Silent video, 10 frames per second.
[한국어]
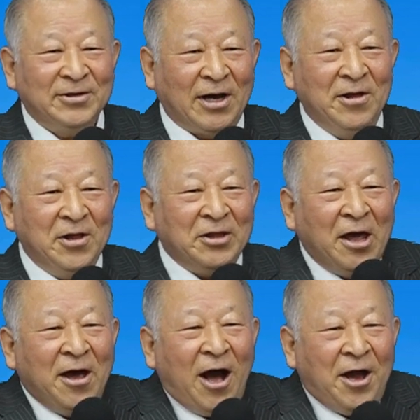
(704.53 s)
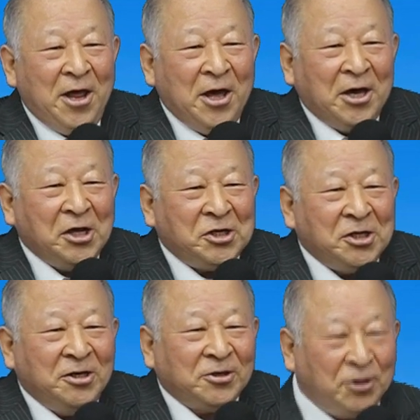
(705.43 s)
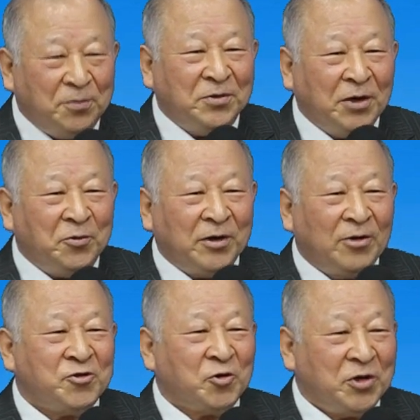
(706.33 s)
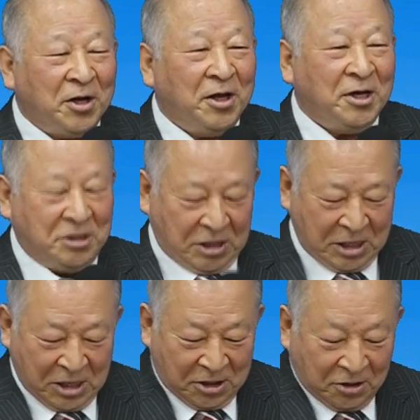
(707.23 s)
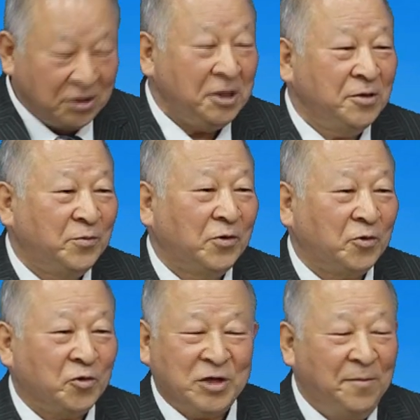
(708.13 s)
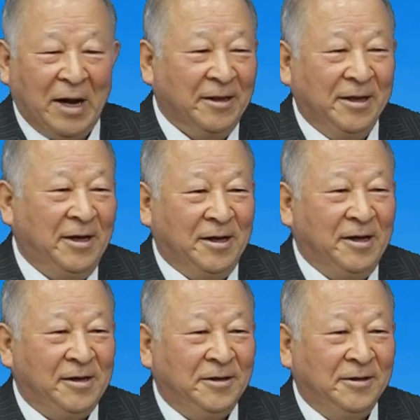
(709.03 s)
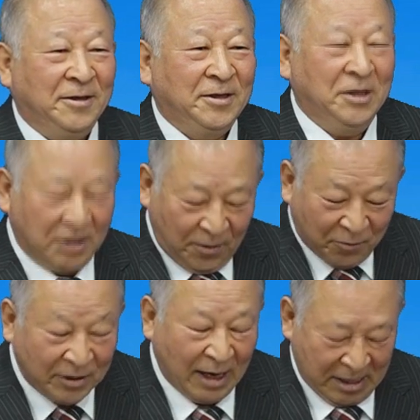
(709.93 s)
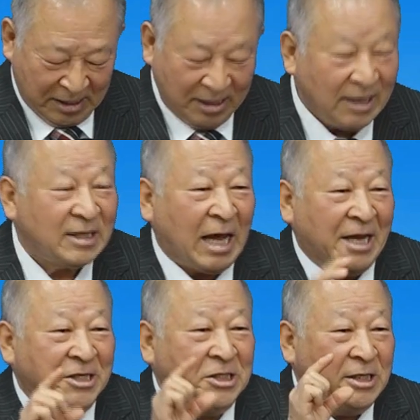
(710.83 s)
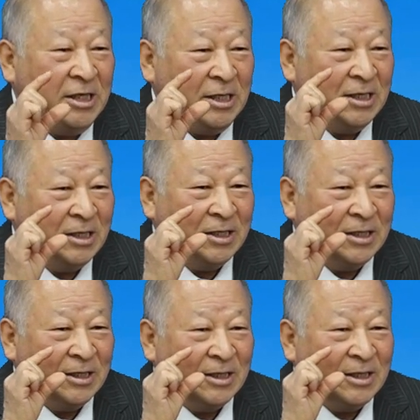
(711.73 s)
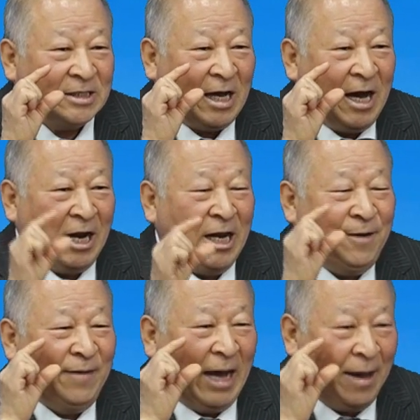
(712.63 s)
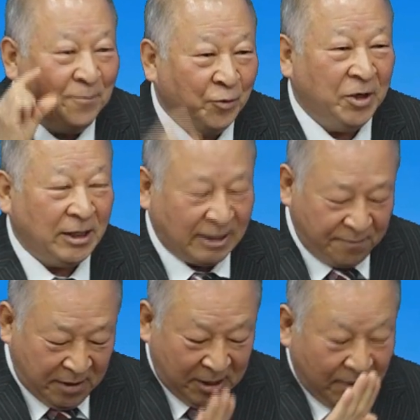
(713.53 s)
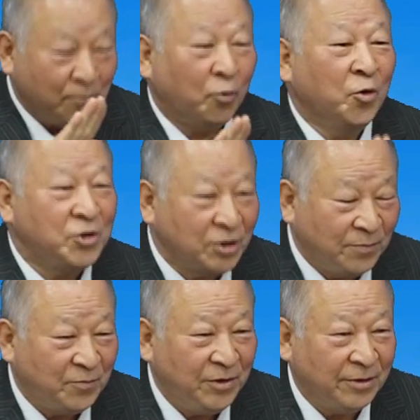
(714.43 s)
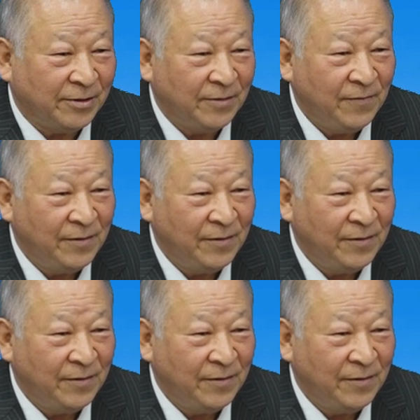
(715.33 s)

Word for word: 자, 내 안에 계시는 그분하고 우리가 교제를 해야지. 여기 있는 분하고 교제하면 안 돼. 이거는 뭐냐? 단지 자, 하나님이 안 보이기 때문에 이 보여진 것 뿐이야.